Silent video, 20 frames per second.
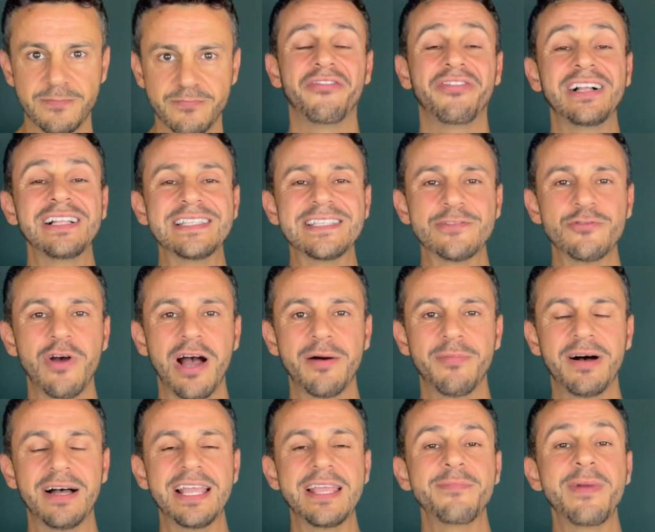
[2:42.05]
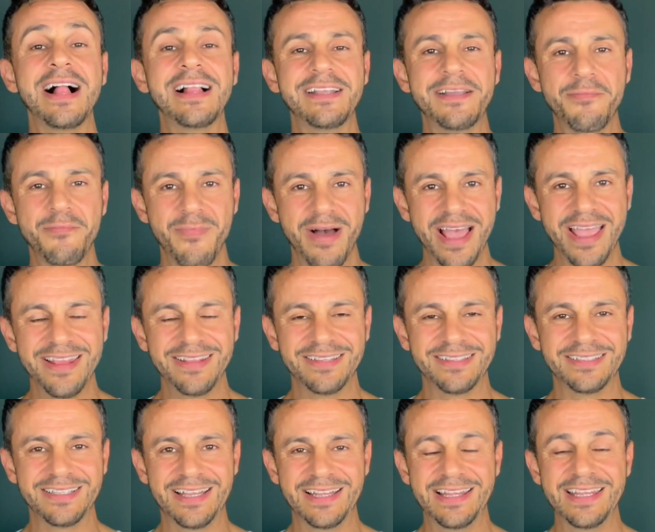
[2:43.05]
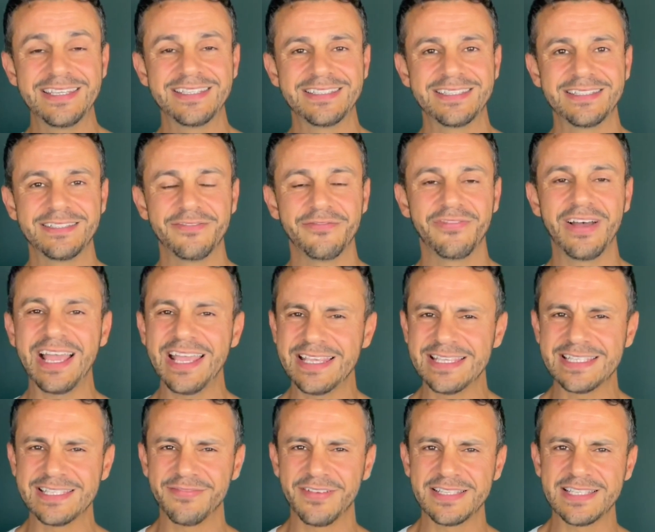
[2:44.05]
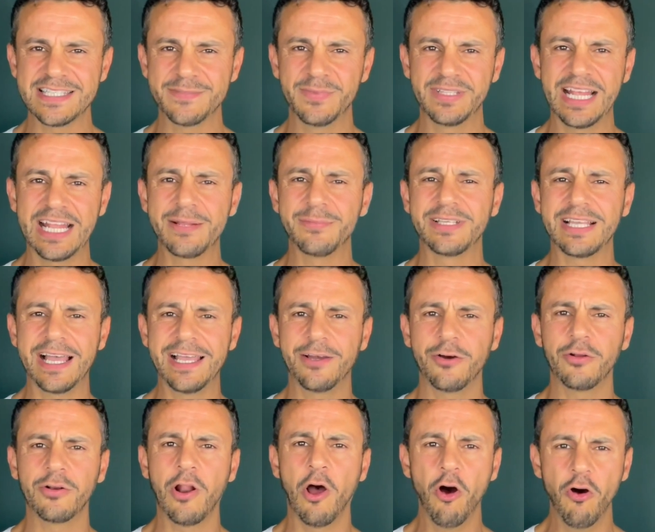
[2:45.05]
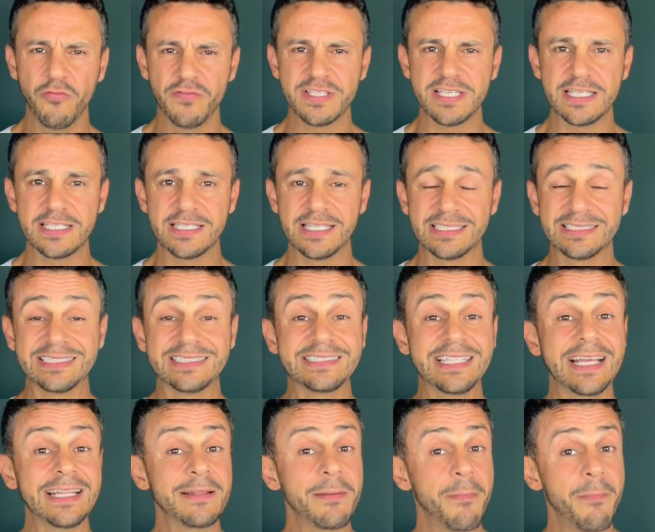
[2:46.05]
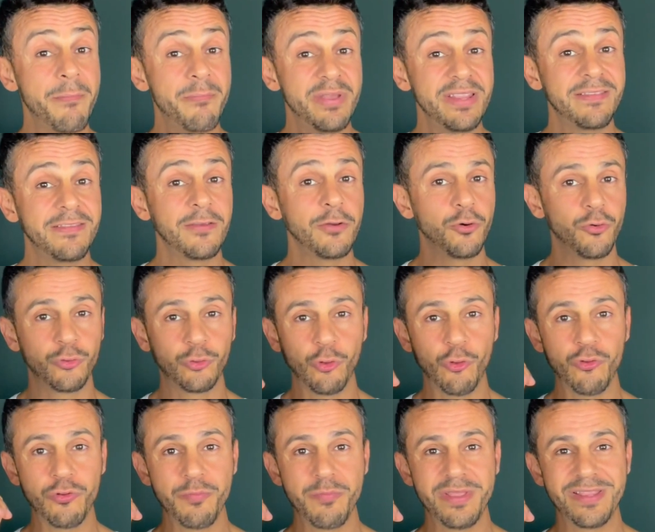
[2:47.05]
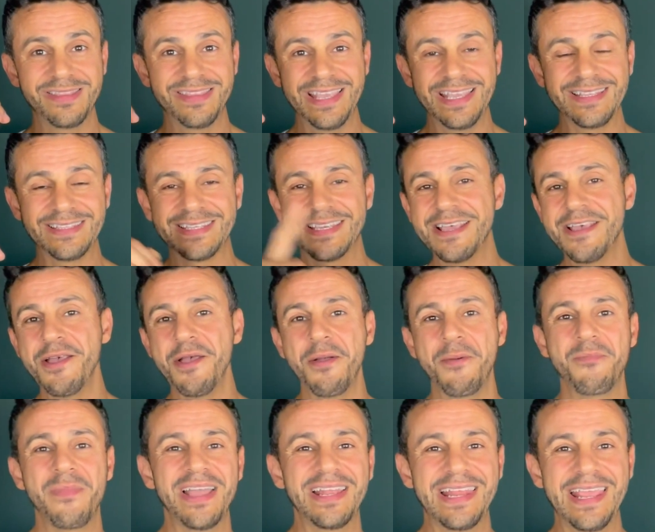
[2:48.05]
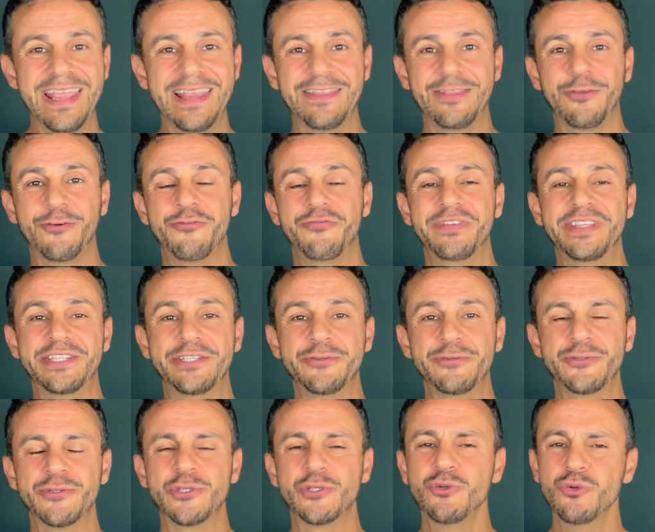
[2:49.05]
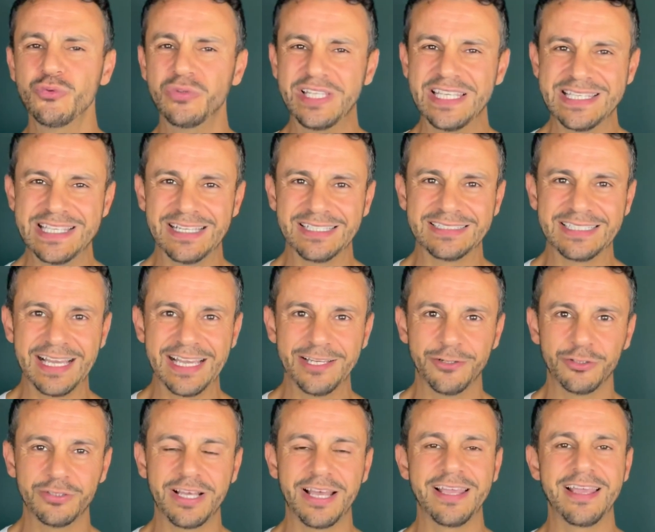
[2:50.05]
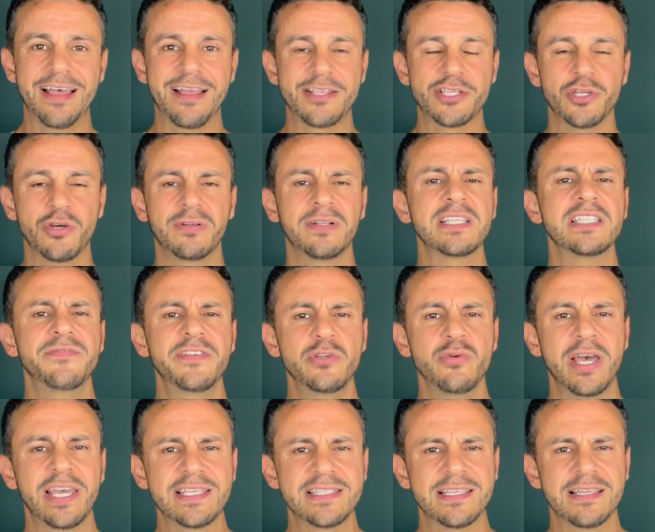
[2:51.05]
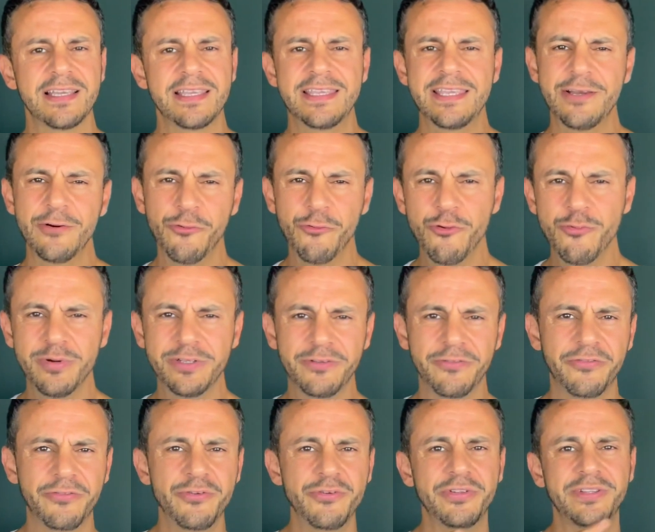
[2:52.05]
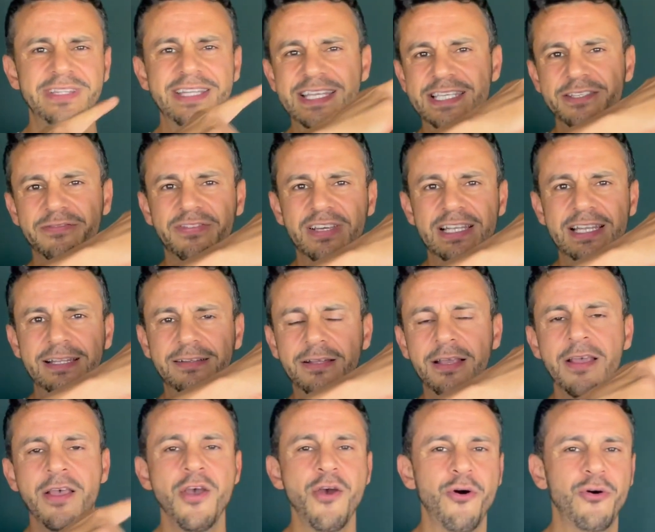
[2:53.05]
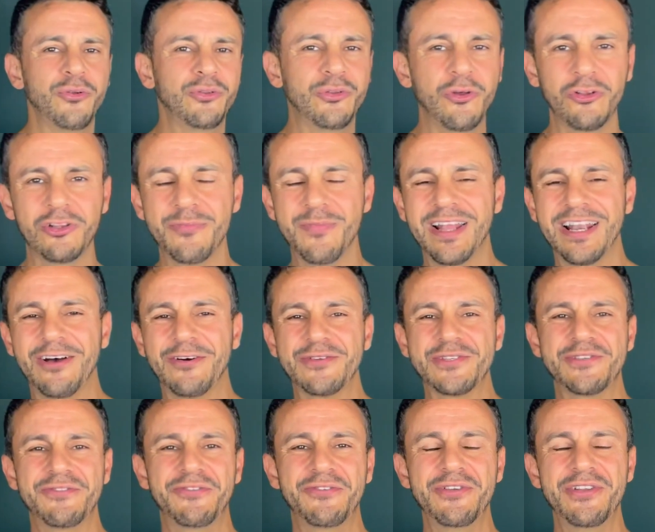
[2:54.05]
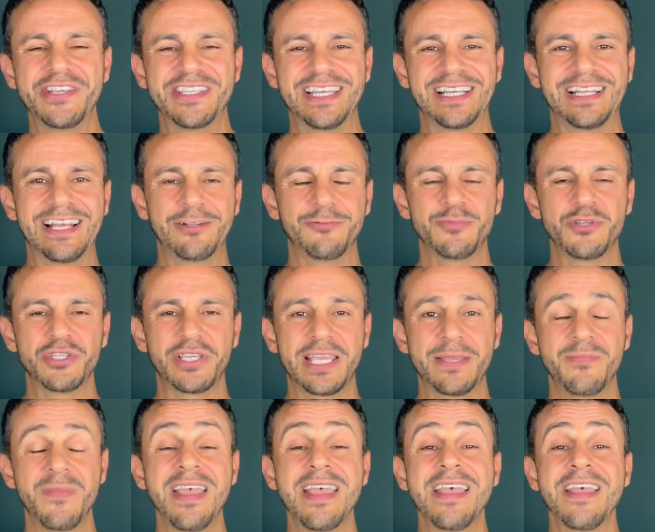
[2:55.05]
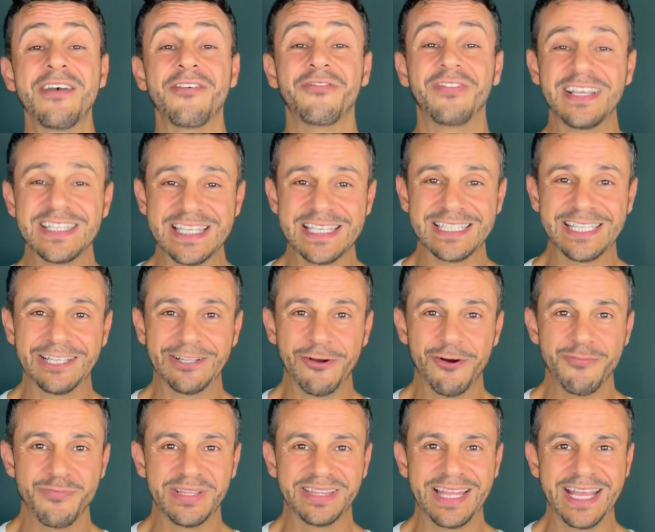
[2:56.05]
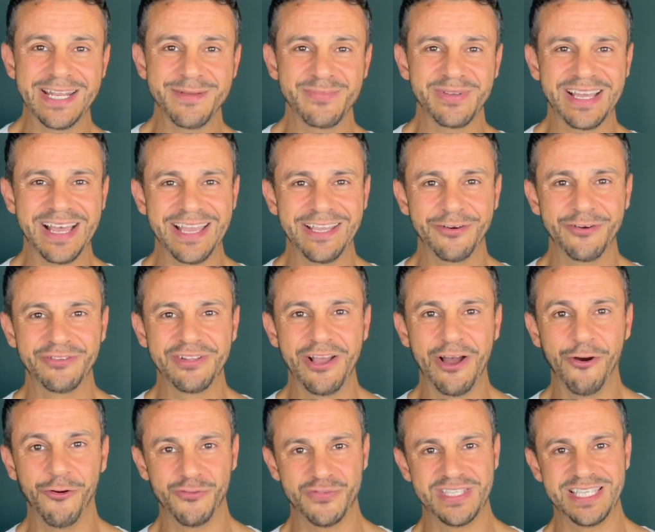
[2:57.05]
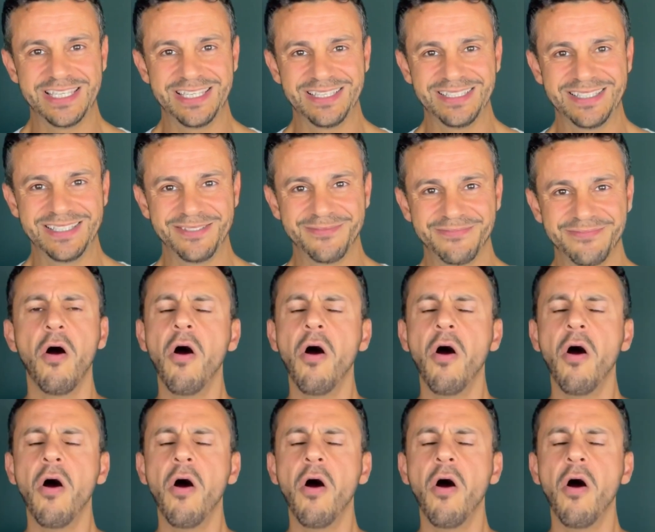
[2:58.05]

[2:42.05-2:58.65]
Falls du aber im Allgemeinen nicht weißt, was es mit deinem Chiron auf sich hat, dann bitte und unbedingt mein Intro-Video zu dieser Chiron-Reihe anschauen. Das Video extra hier oben für dich verlinkt und dort nochmal ausführlich erklärt und beschrieben, was es genau mit deinem Chiron auf sich hat.